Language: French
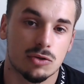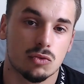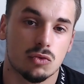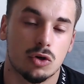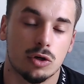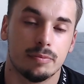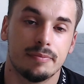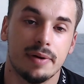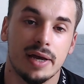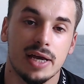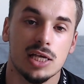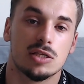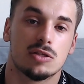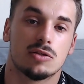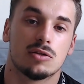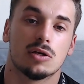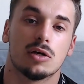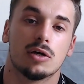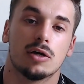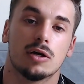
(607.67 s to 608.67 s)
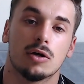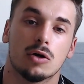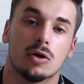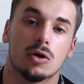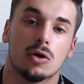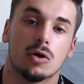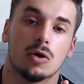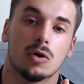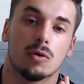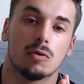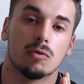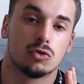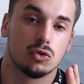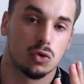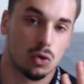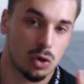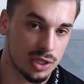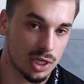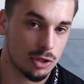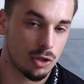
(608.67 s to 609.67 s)
Coinbase, euh, sur
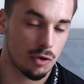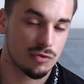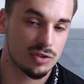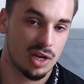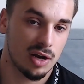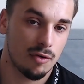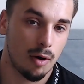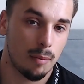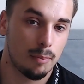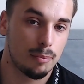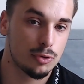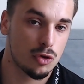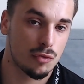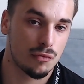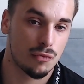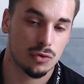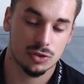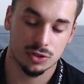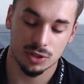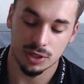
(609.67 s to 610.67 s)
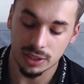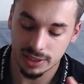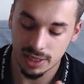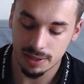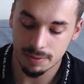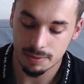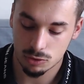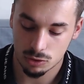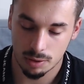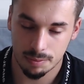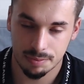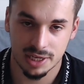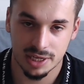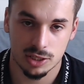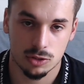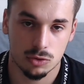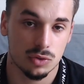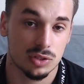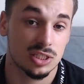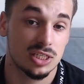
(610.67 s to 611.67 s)
l'ordinateur, vous allez avoir plus de fonctionnalités, mais sur
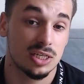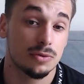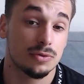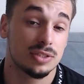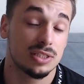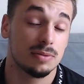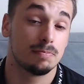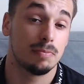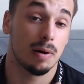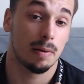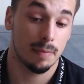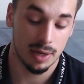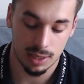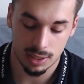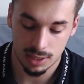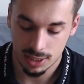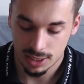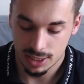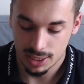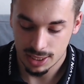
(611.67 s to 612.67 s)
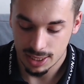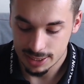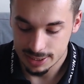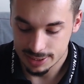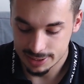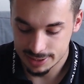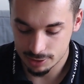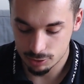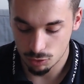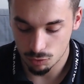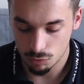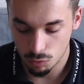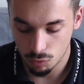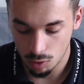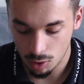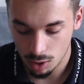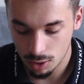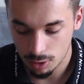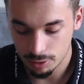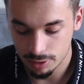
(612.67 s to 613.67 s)
l'application, ce qui est aussi pas mal, c'est de
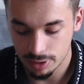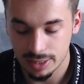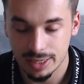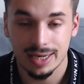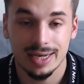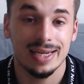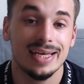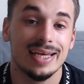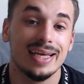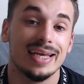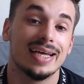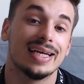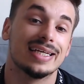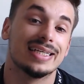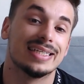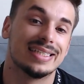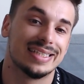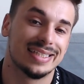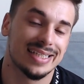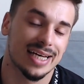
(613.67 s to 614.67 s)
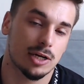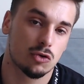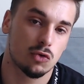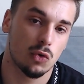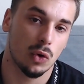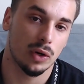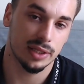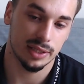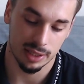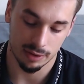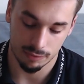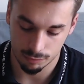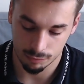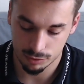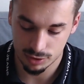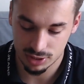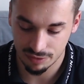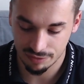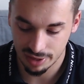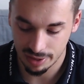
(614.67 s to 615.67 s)
voir les actualités.
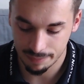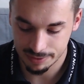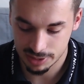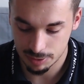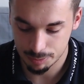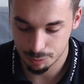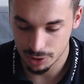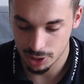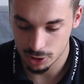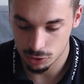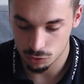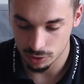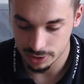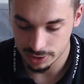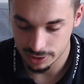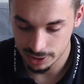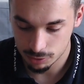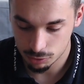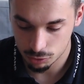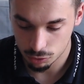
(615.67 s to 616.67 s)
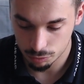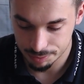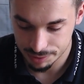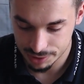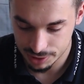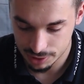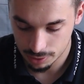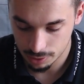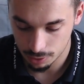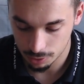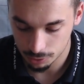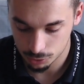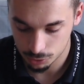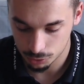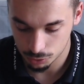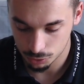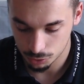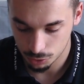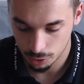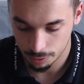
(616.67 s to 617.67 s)
Vous avez un petit peu l'actualité que, euh,
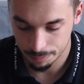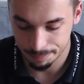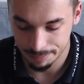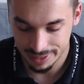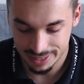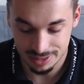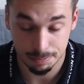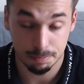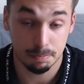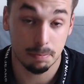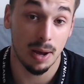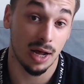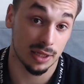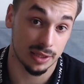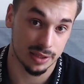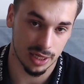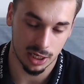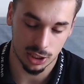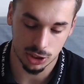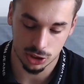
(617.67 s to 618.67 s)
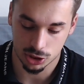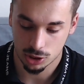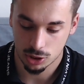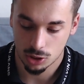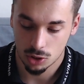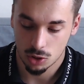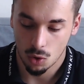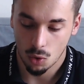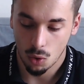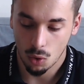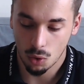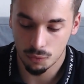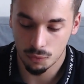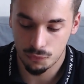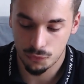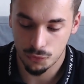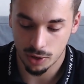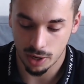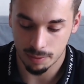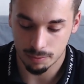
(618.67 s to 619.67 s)
que Coinbase partage au
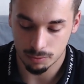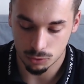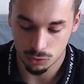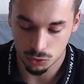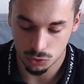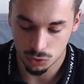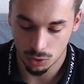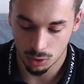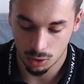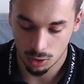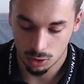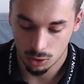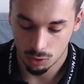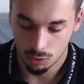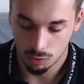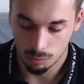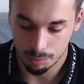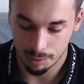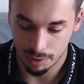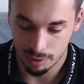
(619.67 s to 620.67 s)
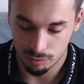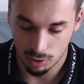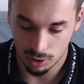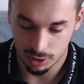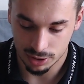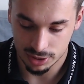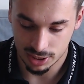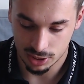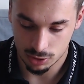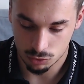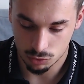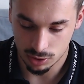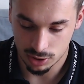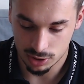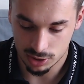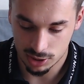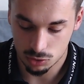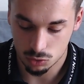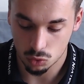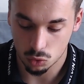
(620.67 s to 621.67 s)
fur et à mesure vous pouvez le voir, les
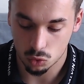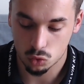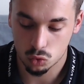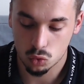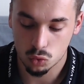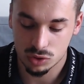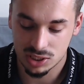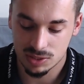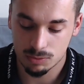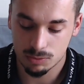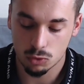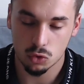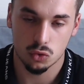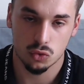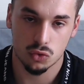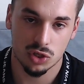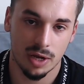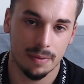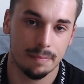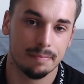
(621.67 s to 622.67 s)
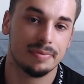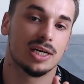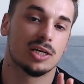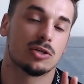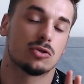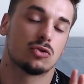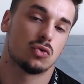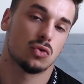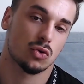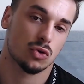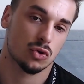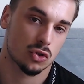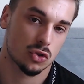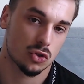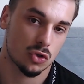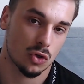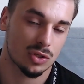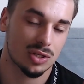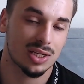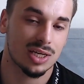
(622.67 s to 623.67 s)
actualités sur tout type de sujet, bien sûr
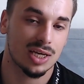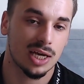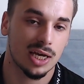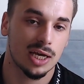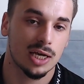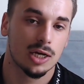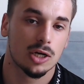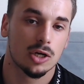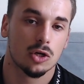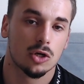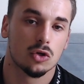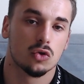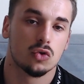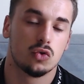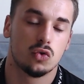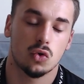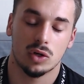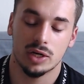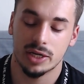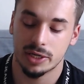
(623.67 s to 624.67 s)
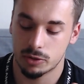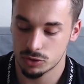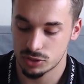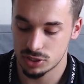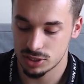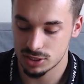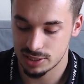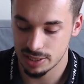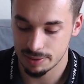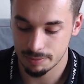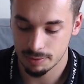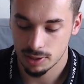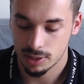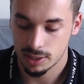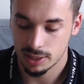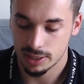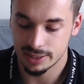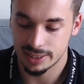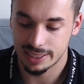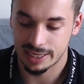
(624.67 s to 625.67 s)
centré sur l'écosystème
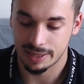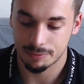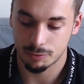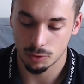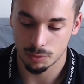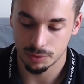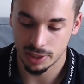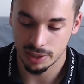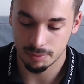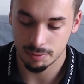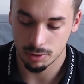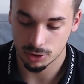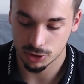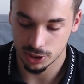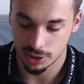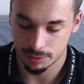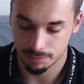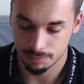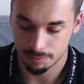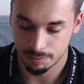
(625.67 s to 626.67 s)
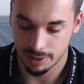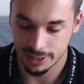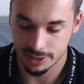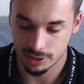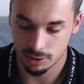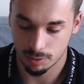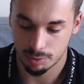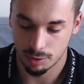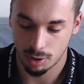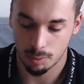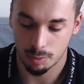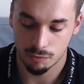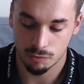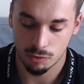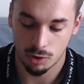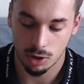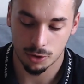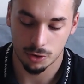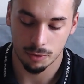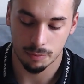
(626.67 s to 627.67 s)
des crypto-monnaies et blockchain. Par exemple, là, on peut
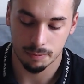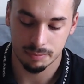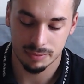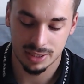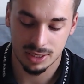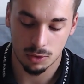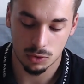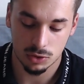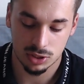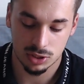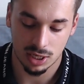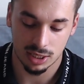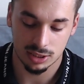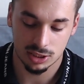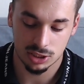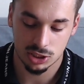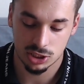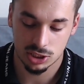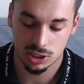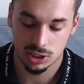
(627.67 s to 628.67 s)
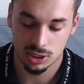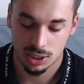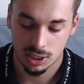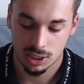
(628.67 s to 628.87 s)
voir que MicroStrategy